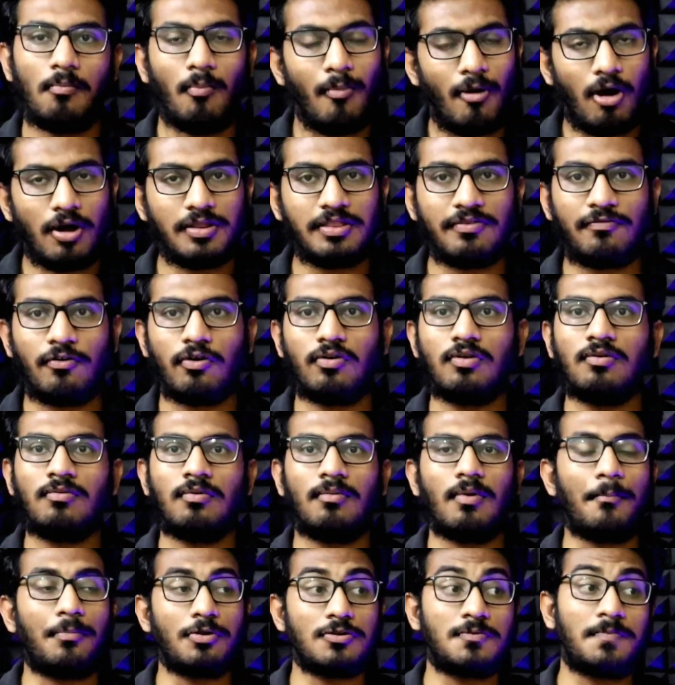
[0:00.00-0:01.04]
బాగుంది ఫోన్
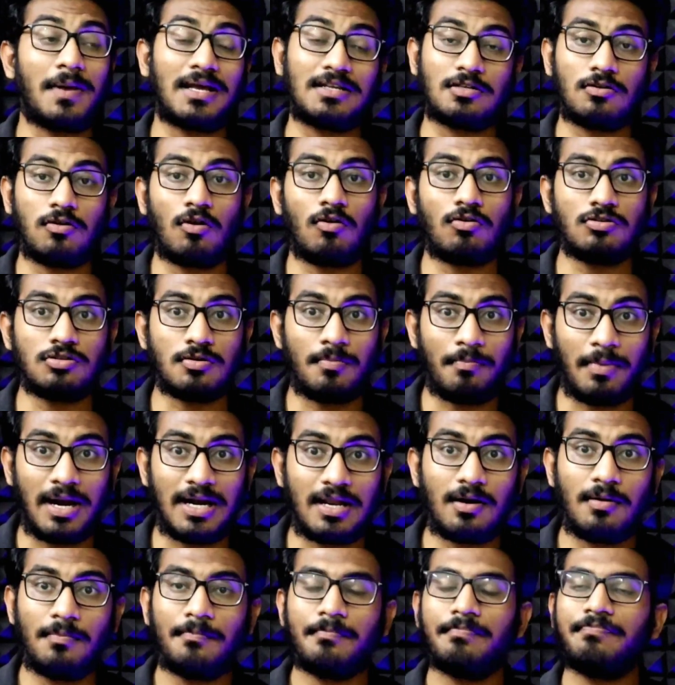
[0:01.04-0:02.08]
అప్పుడు స్పెక్స్లో కొంచెం
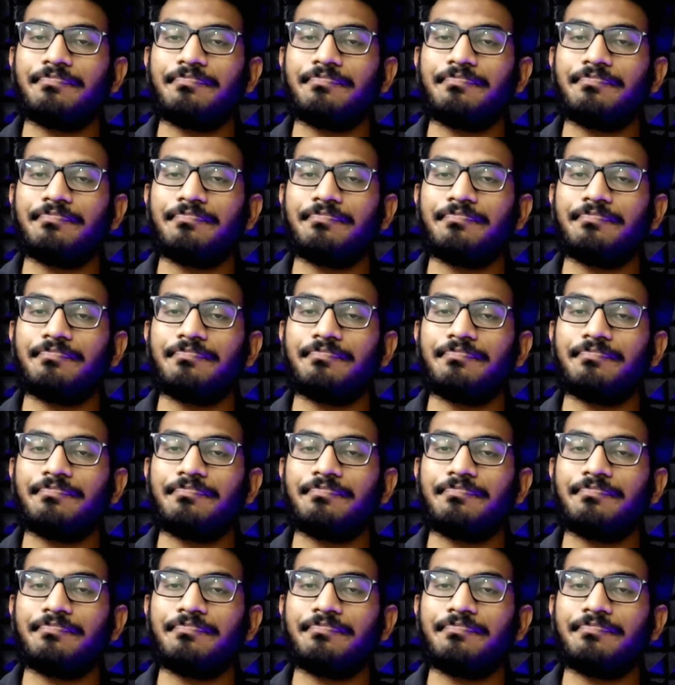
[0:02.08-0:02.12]
బెటర్